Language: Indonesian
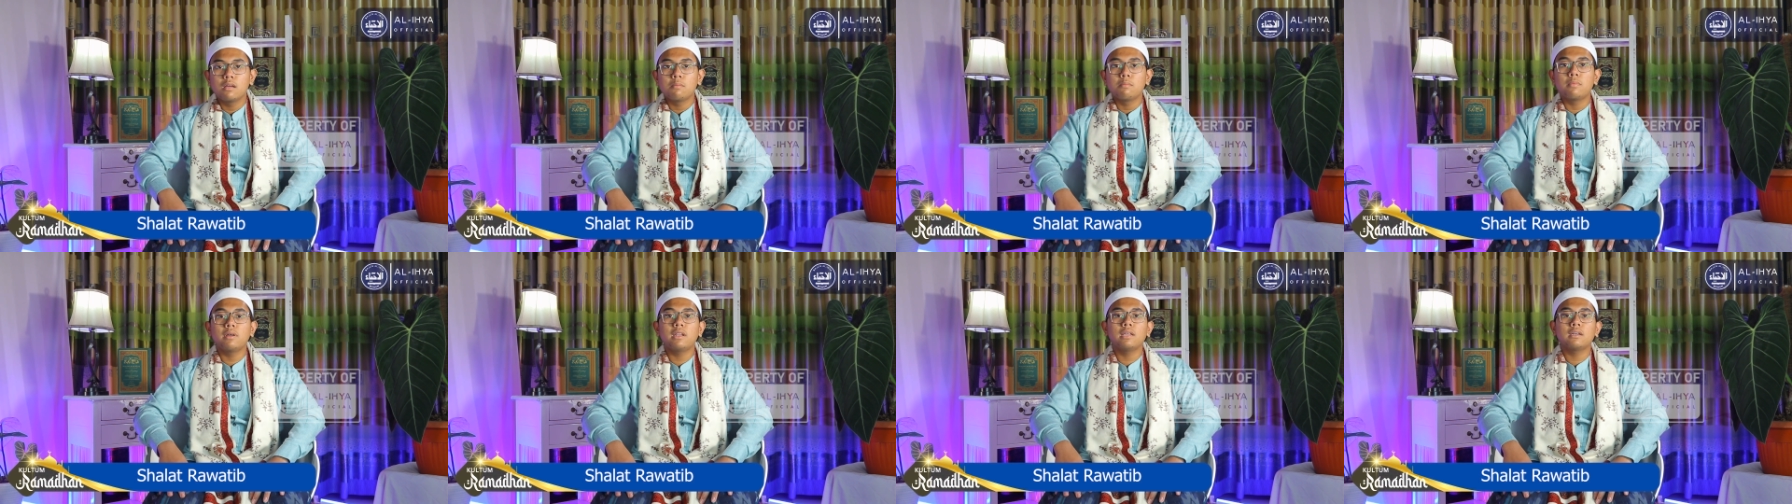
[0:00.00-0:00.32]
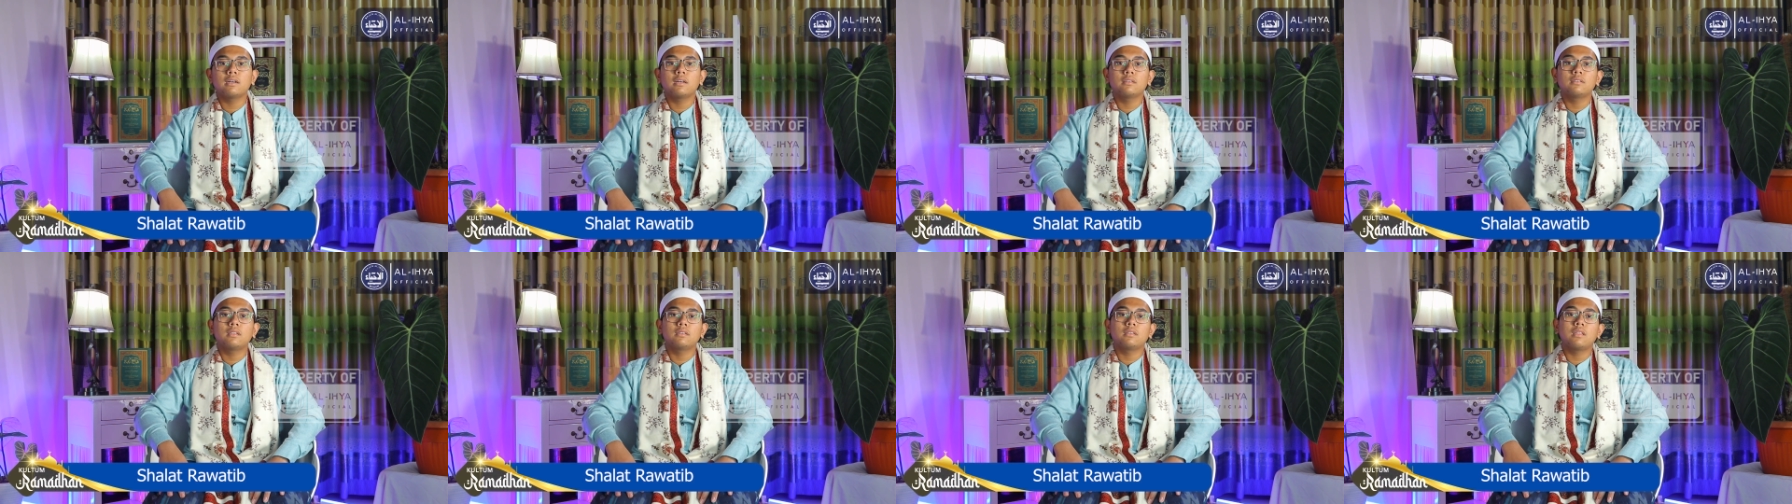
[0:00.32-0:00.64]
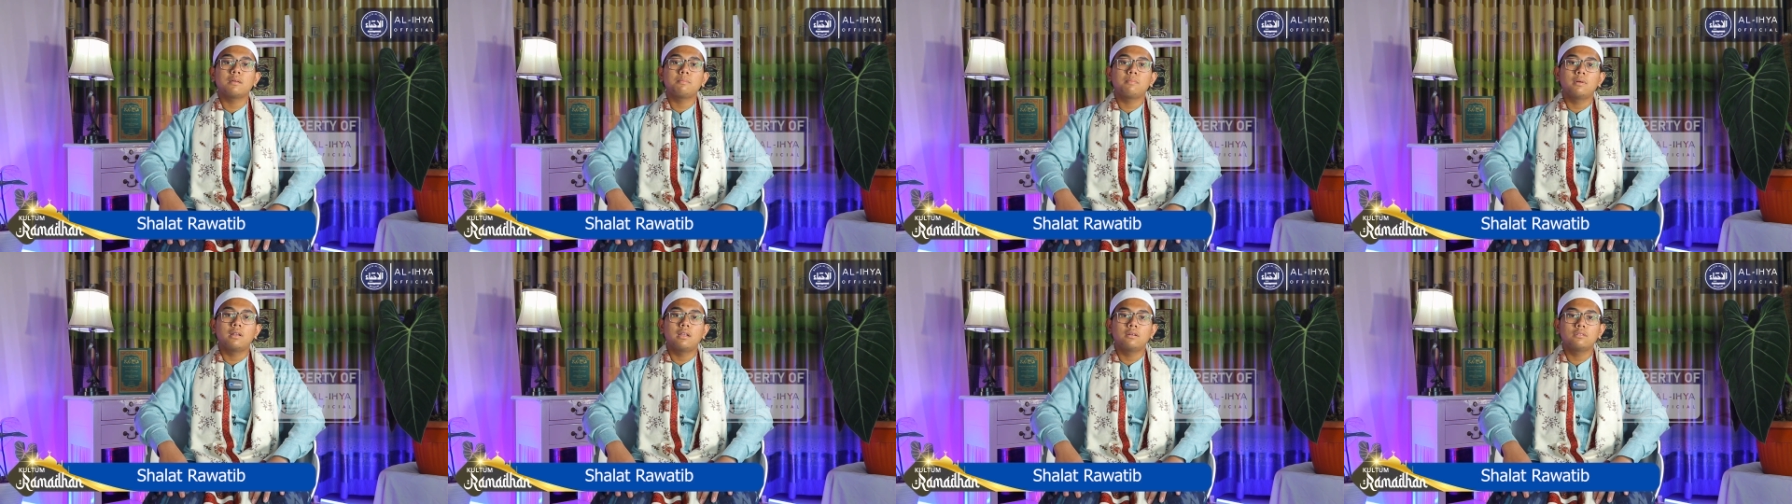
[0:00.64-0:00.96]
Mereka
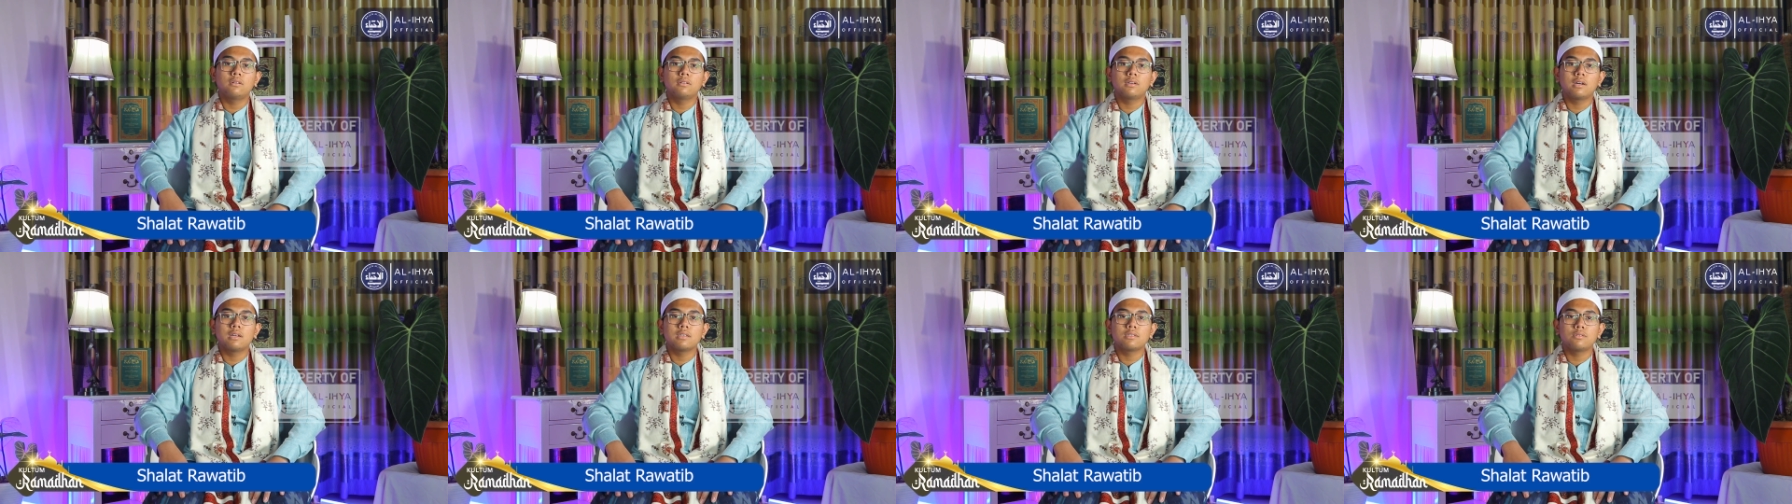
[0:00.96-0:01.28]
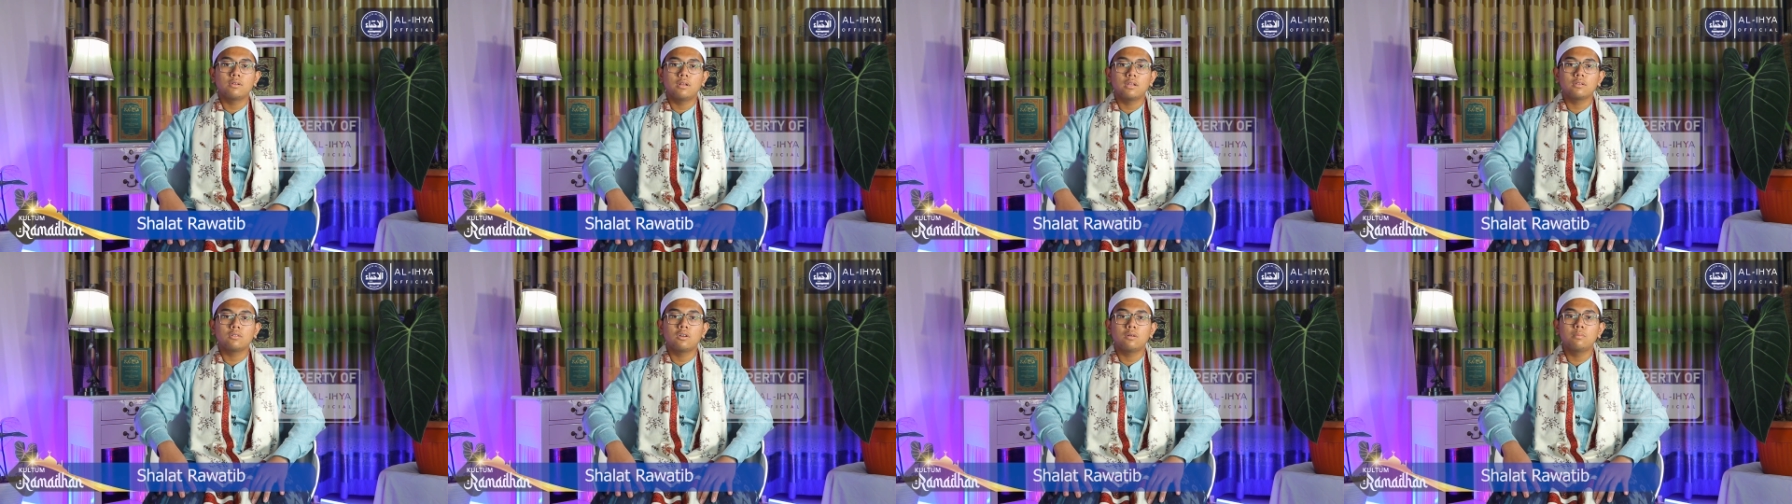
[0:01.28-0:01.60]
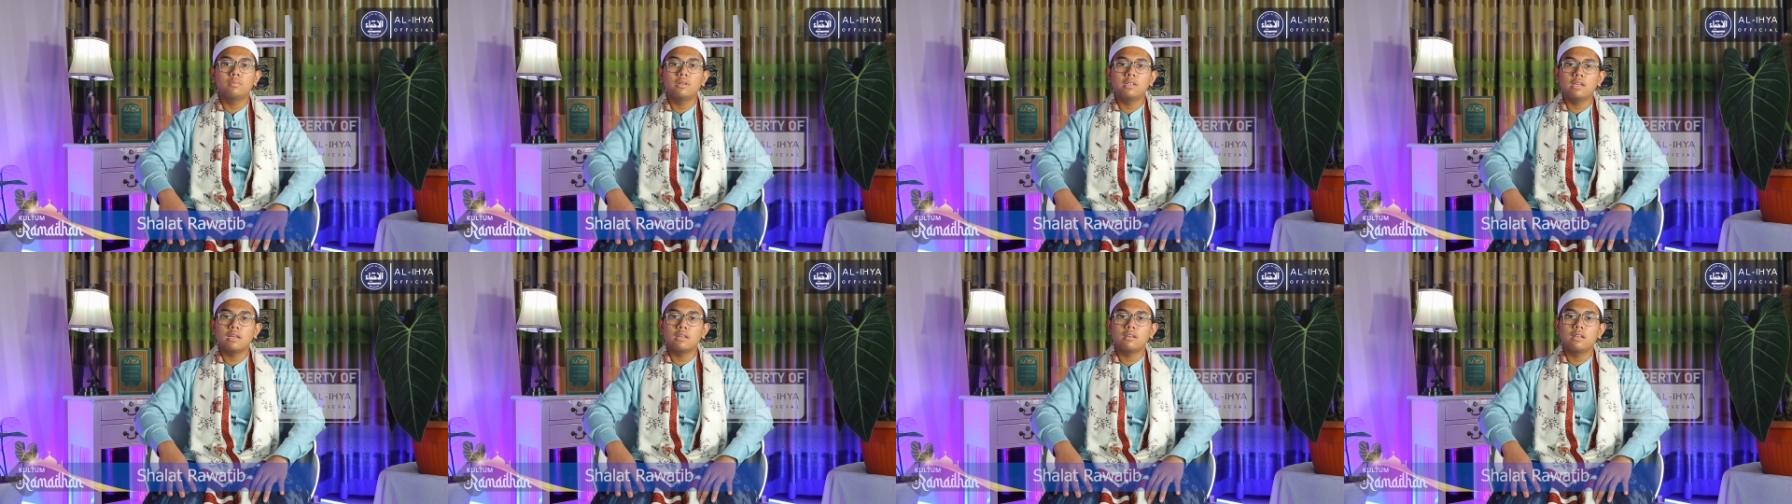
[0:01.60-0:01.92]
tetap melakukan sholat
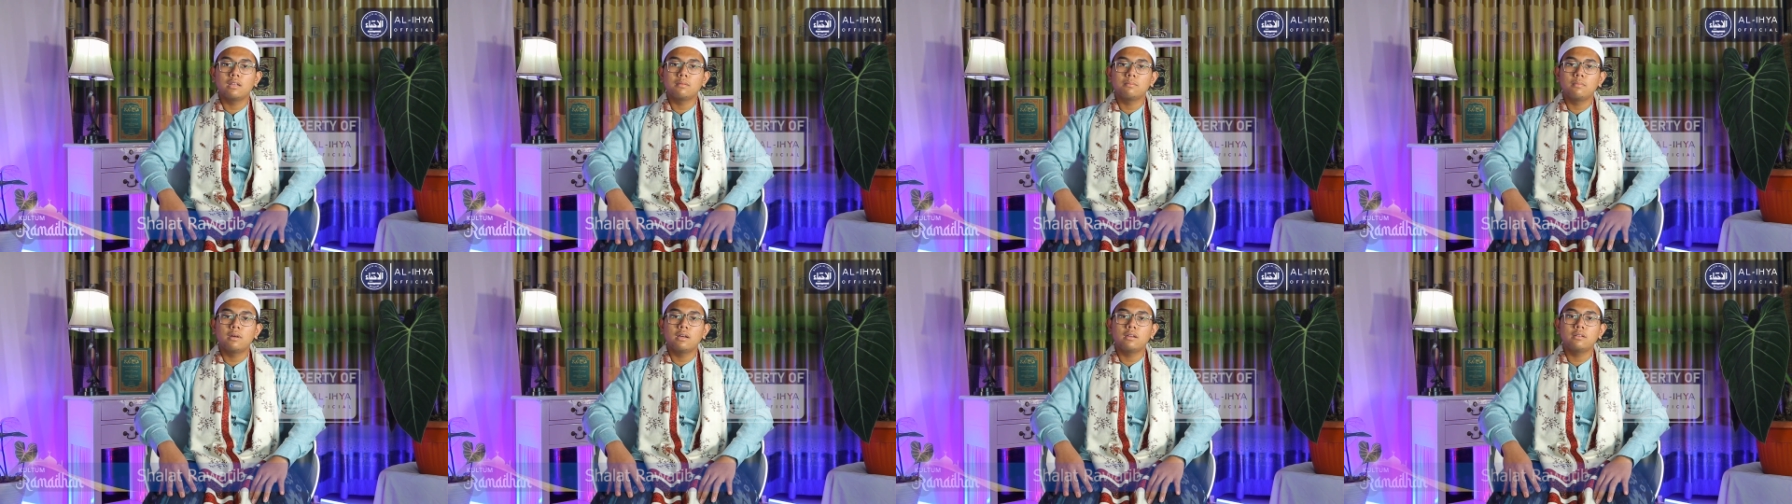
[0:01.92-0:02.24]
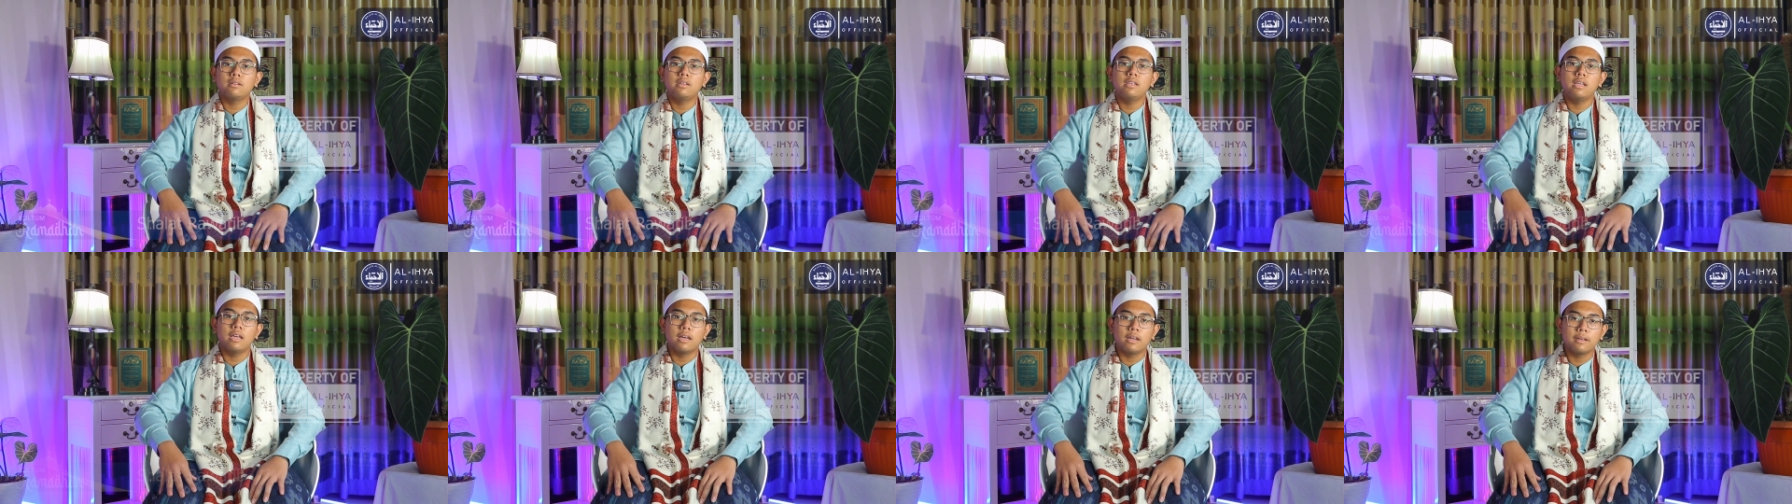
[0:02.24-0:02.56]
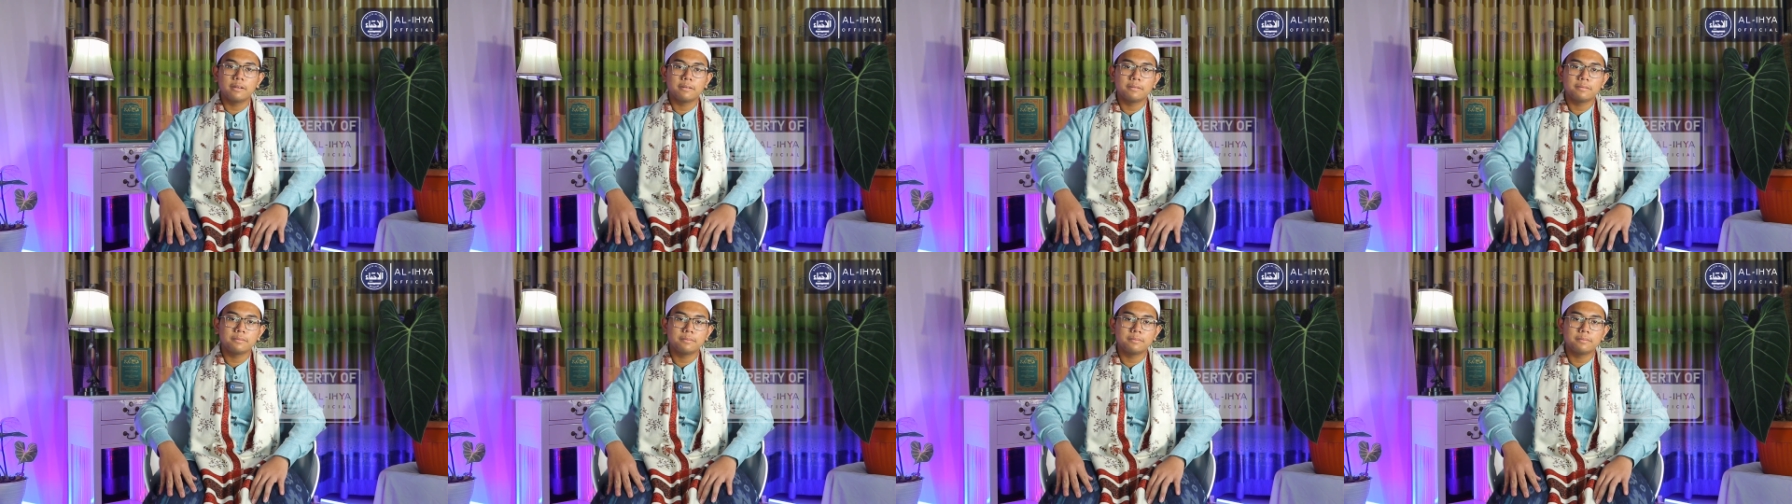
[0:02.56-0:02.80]
qabliyah dan ba'diyah.